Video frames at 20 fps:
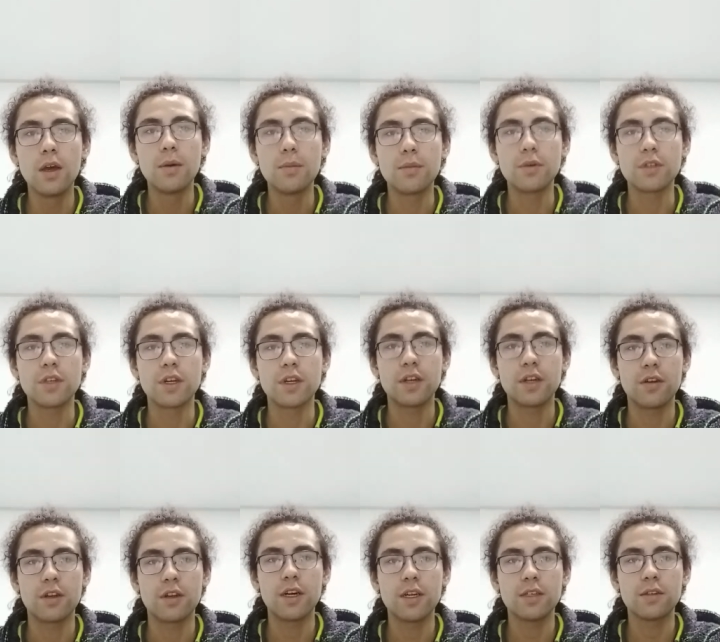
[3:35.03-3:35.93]

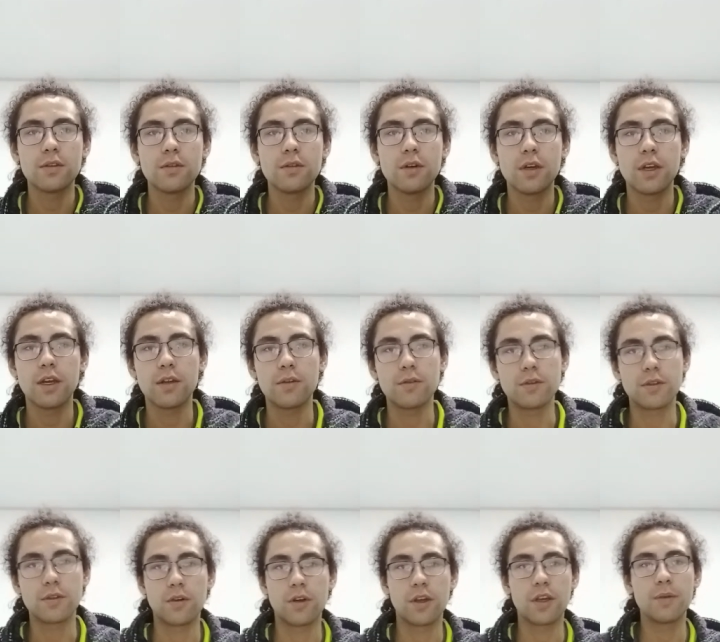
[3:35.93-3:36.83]
Posterior a esto, eh,
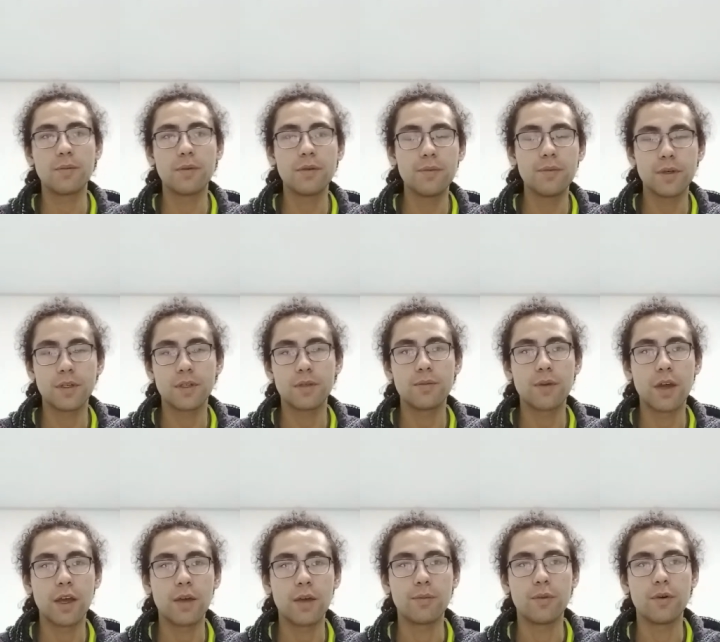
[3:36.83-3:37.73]
nuestro equipo pues,
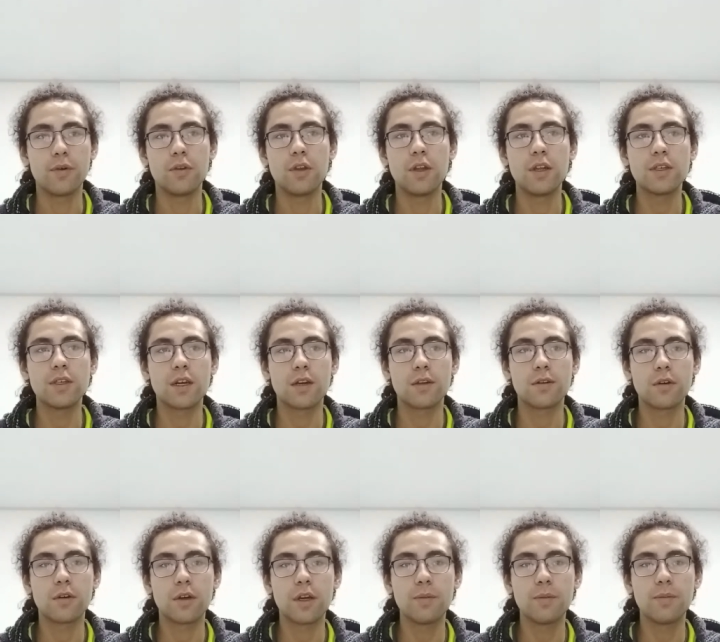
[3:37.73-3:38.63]
eh, puede utilizar
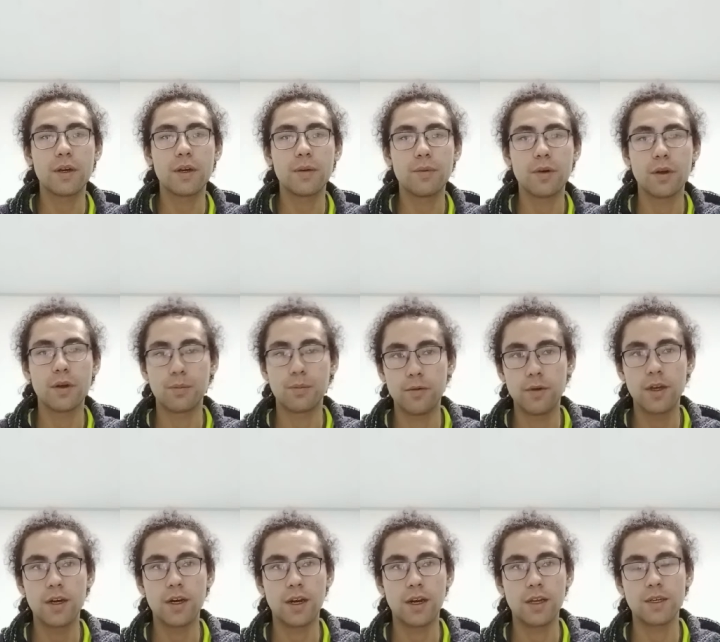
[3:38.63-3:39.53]
Docker para poder
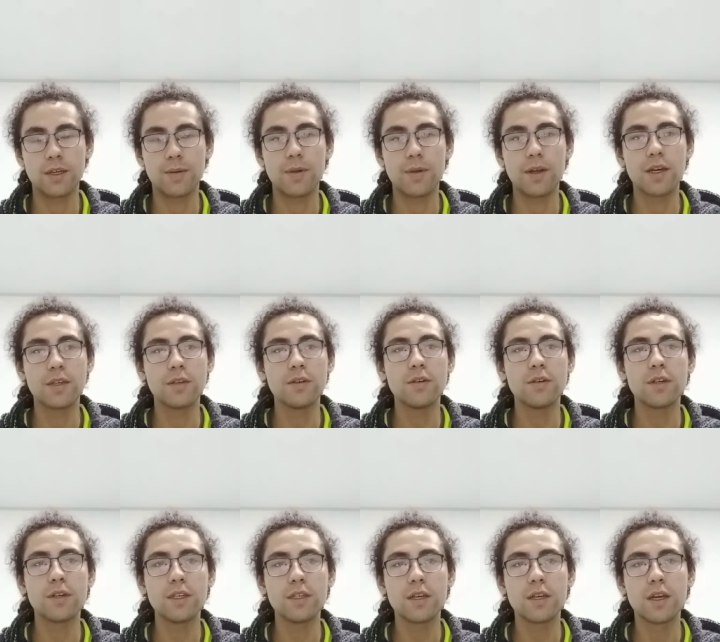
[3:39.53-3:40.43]
publicar las
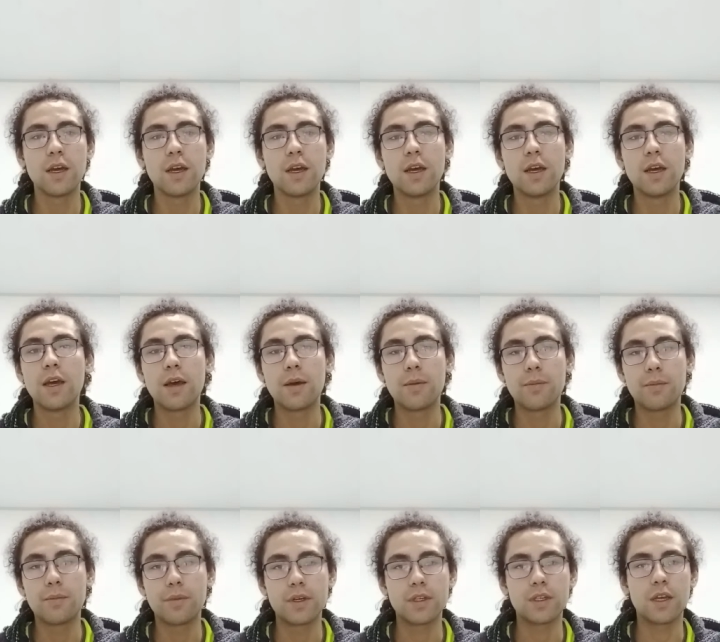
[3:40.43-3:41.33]
aplicaciones
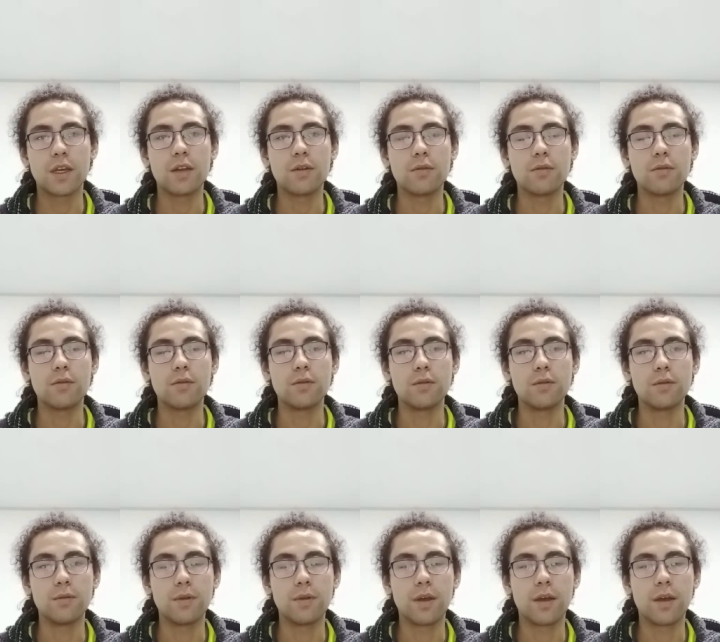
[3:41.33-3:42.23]
pues,
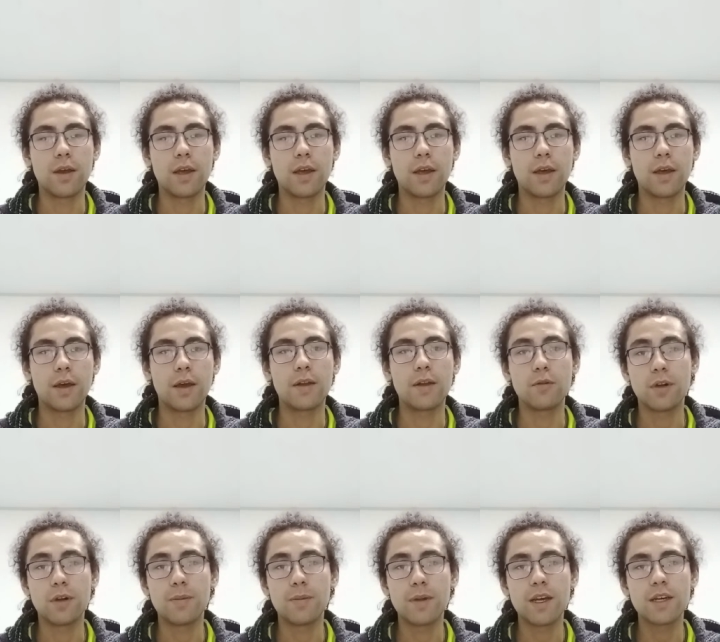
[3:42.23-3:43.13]
en, en
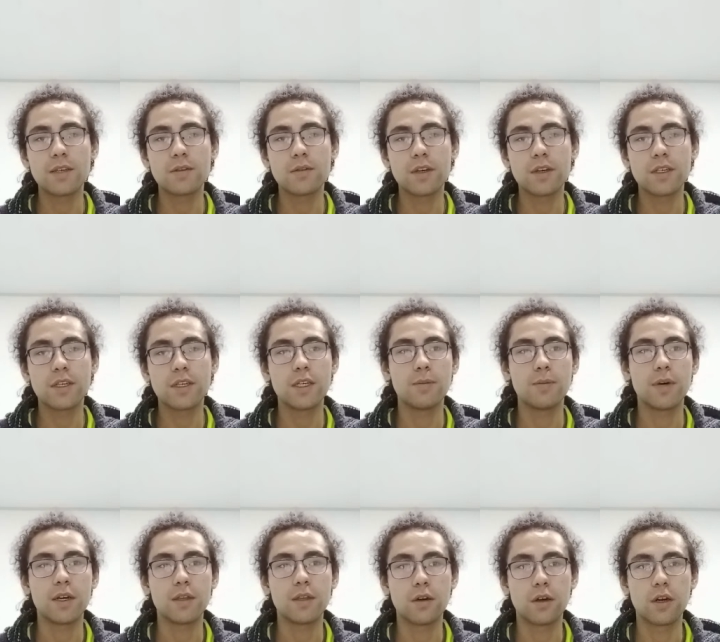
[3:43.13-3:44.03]
una aplicación que se
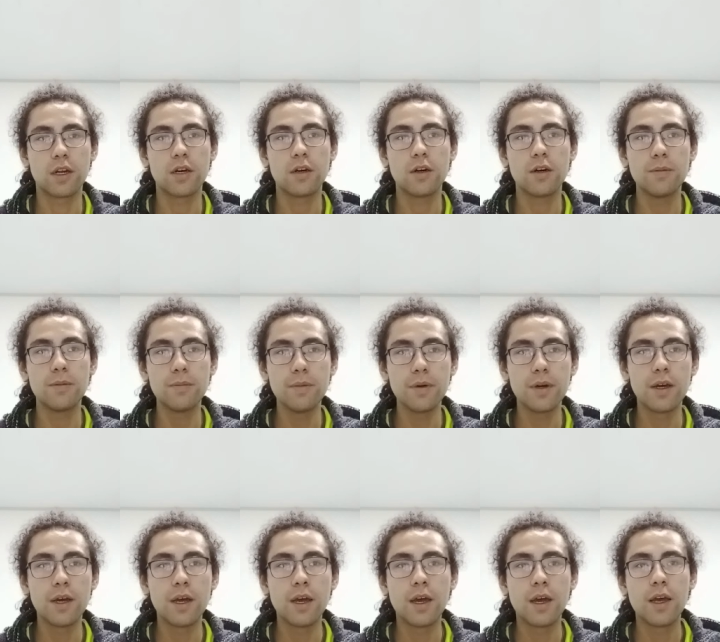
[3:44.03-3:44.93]
llama Docker Hub,
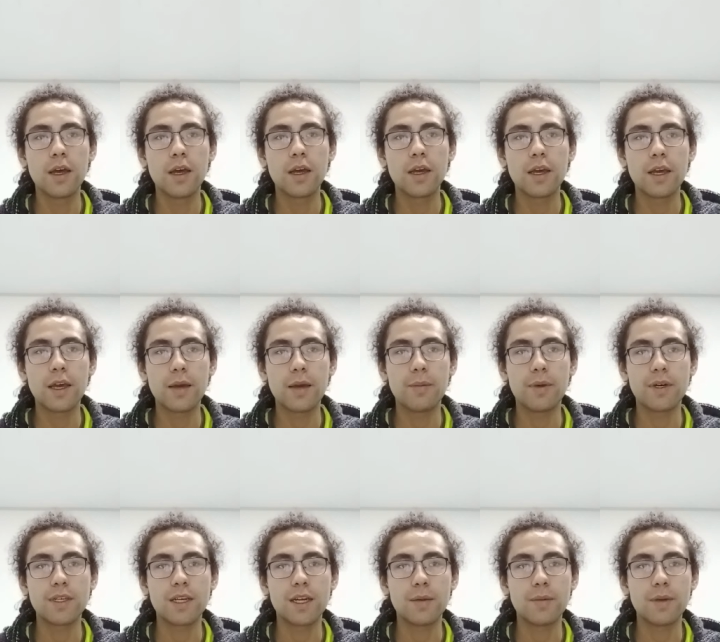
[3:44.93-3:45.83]
que
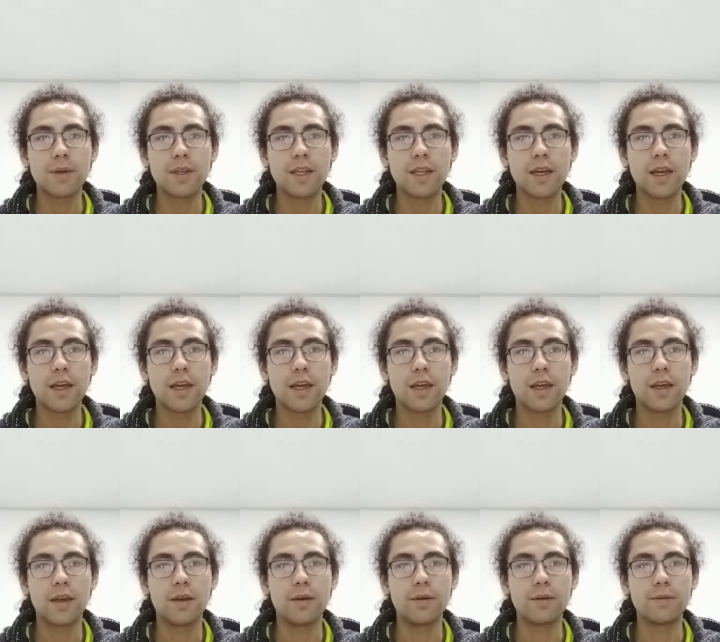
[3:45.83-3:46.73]
básicamente
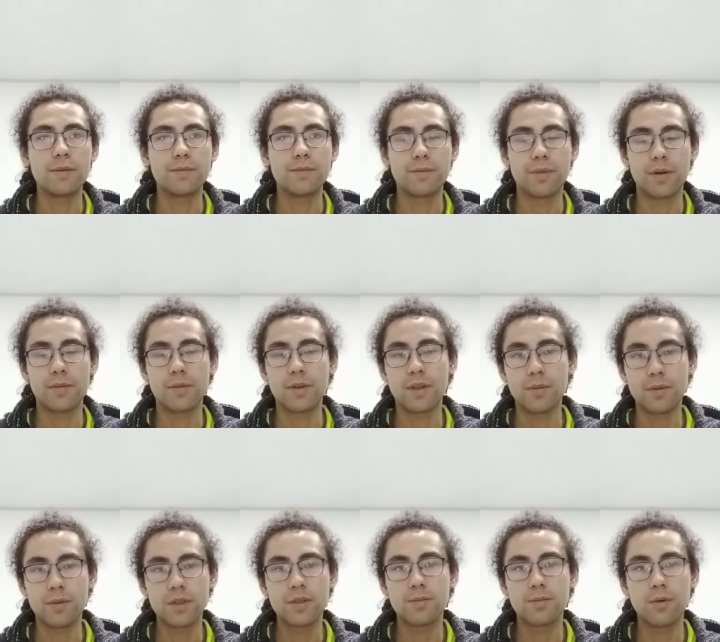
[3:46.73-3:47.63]
permite
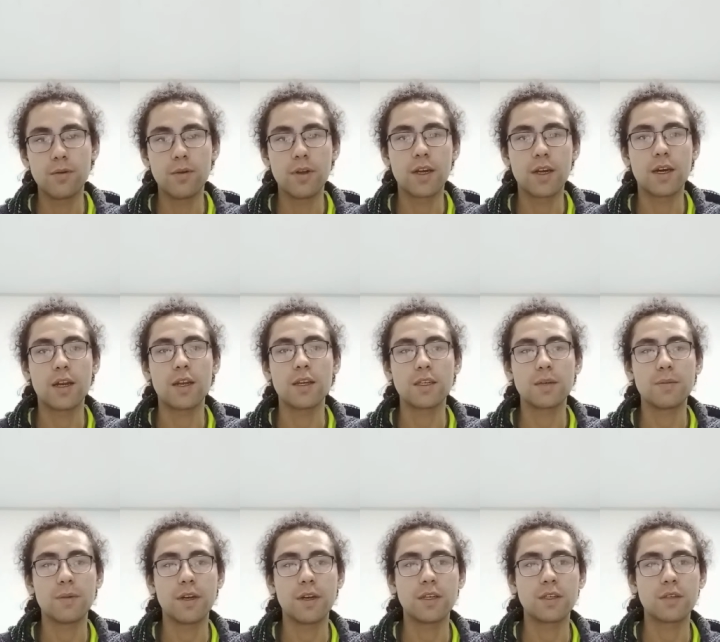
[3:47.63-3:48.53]
pues publicar las
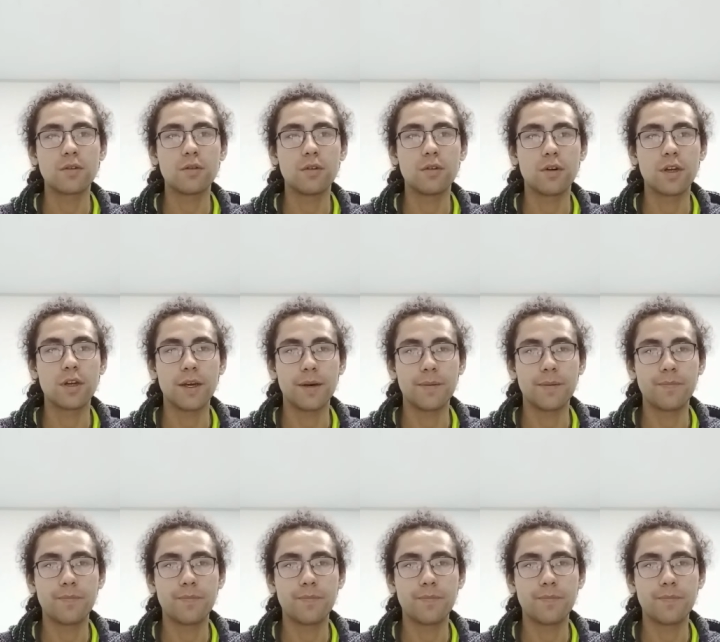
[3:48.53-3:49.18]
imágenes que uno crea.